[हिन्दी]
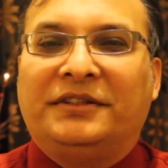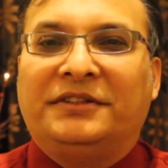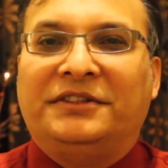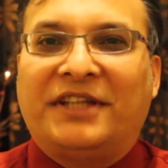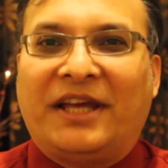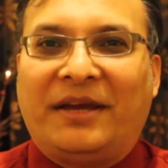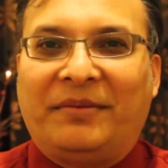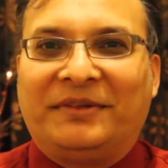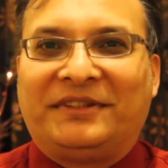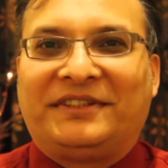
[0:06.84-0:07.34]

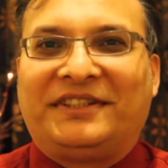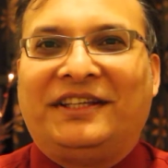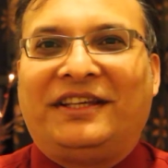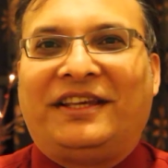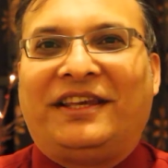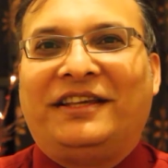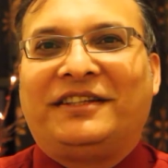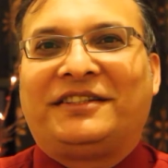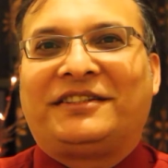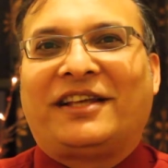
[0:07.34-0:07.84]
जय मसीह
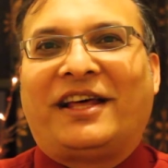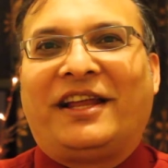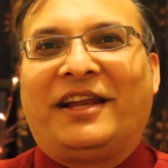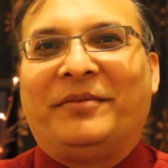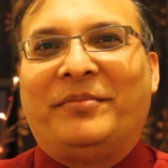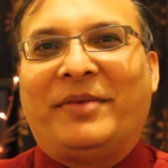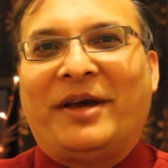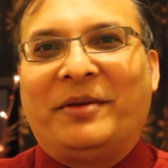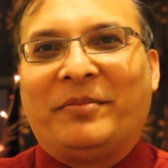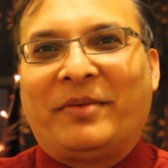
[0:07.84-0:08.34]
की
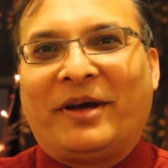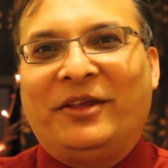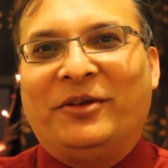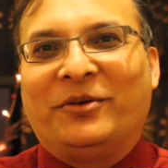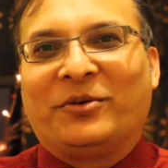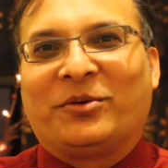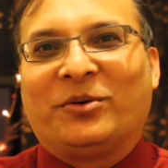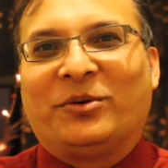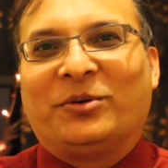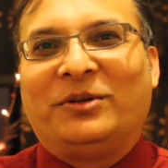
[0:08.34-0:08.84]
सारे बहन
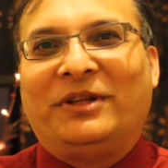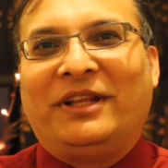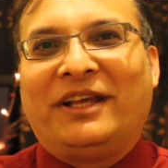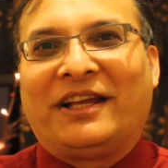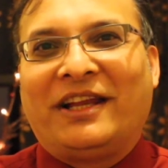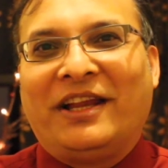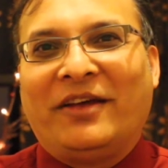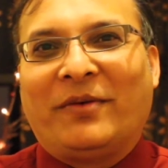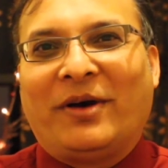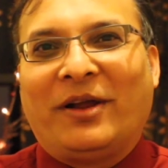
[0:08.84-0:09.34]
भाइयों को
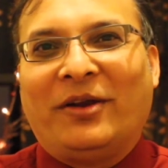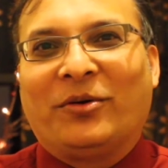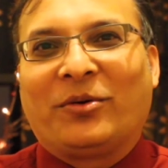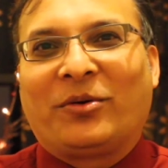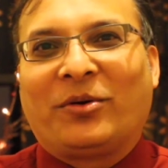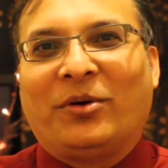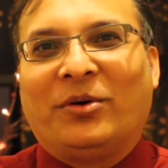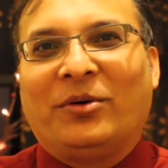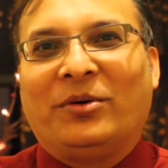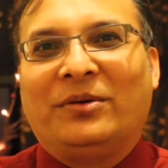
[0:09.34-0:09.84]
देखने वालों
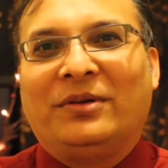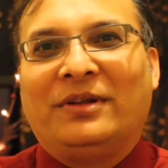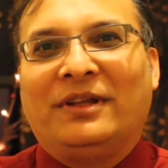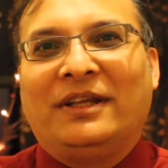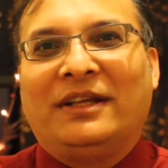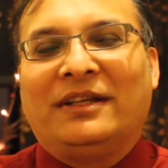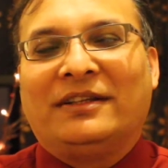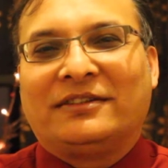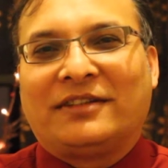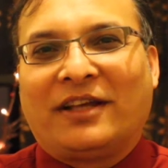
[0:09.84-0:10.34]
को
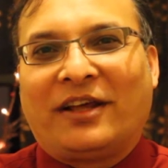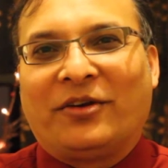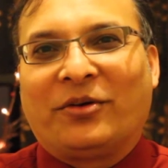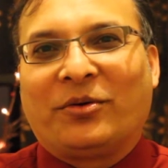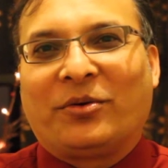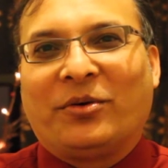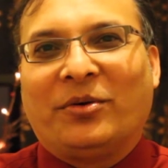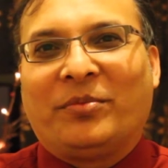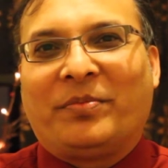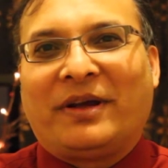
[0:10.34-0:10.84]

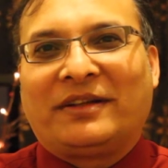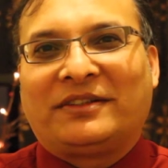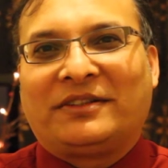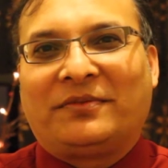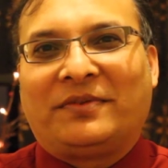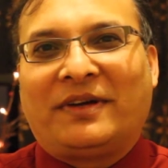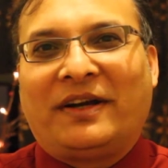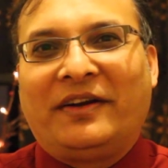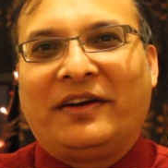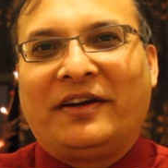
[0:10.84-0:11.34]
सारों को
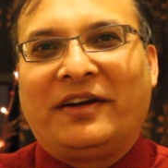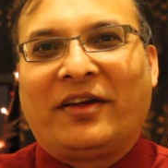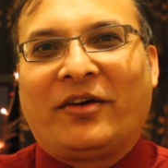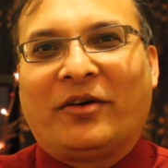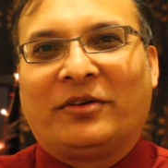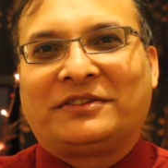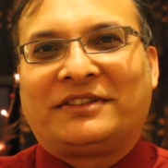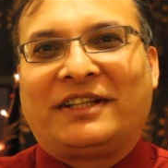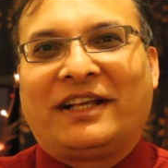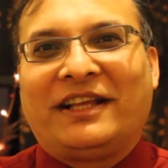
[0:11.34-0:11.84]
पास्टर फ्रेडरिक
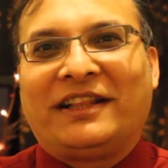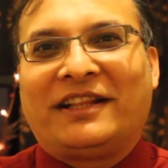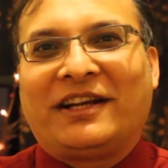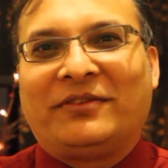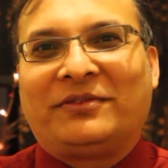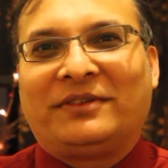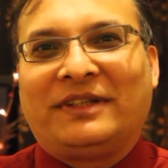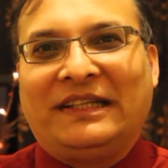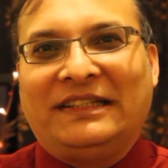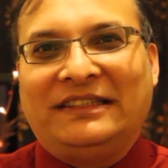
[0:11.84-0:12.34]
डिकोस्टा की
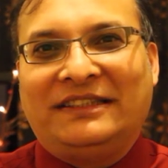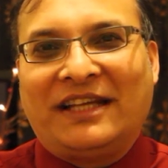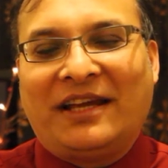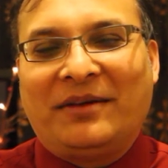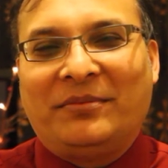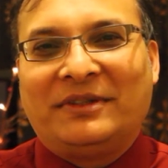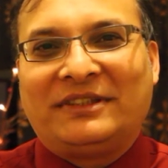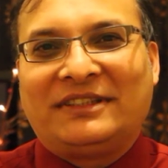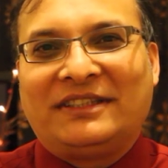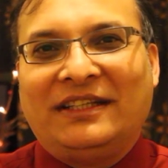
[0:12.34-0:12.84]
तरफ से
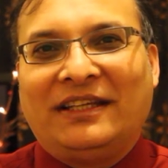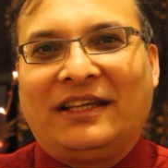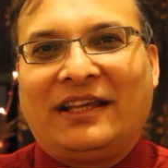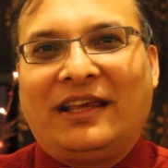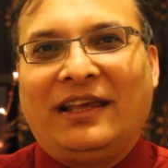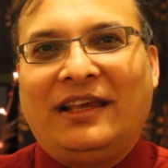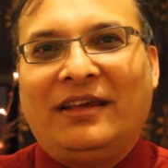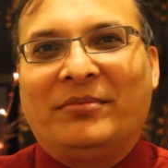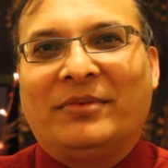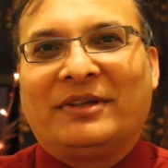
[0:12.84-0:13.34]
जय मसीह
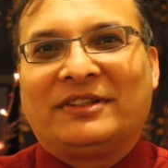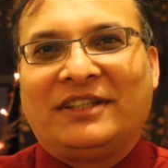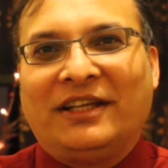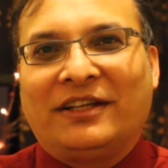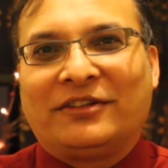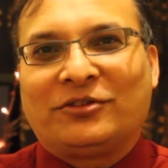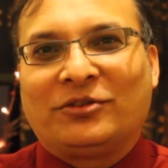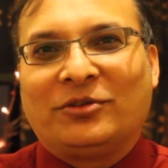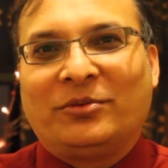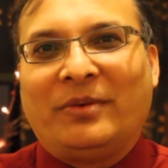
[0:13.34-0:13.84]
की मसीह
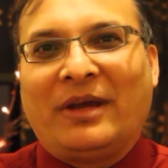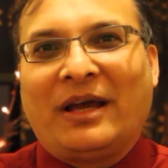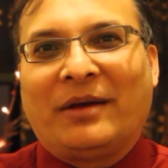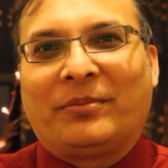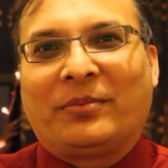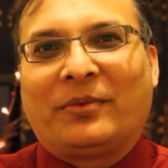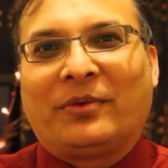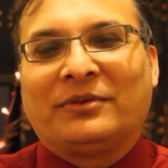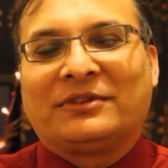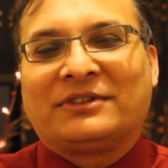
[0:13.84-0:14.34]
यस्सु में
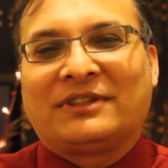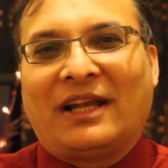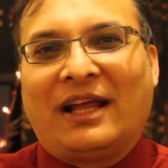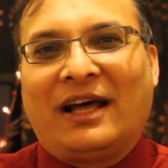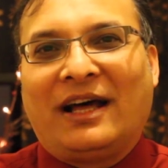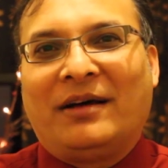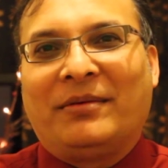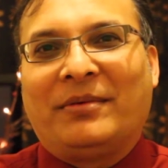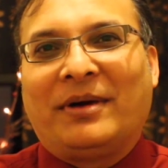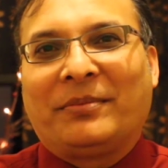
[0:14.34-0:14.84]
आपको
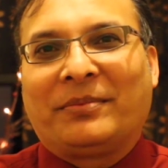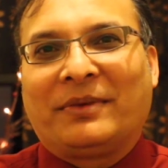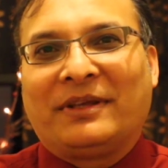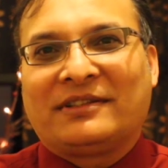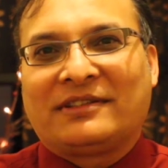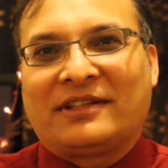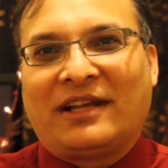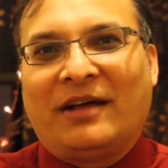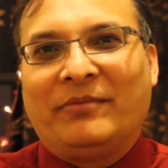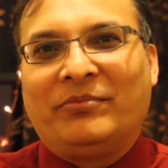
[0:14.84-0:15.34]
सलाम आपकी
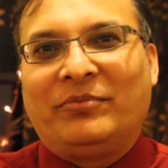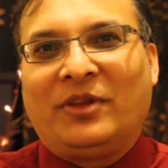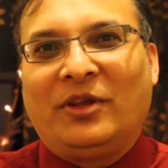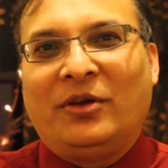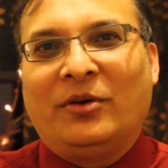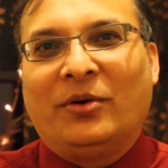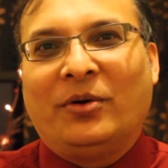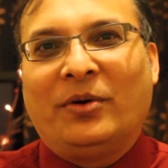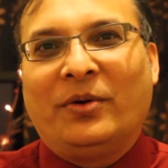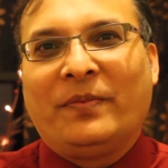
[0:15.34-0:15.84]

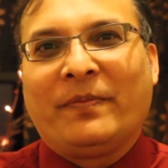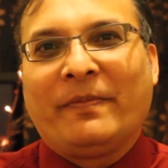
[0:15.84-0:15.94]
सलामती हो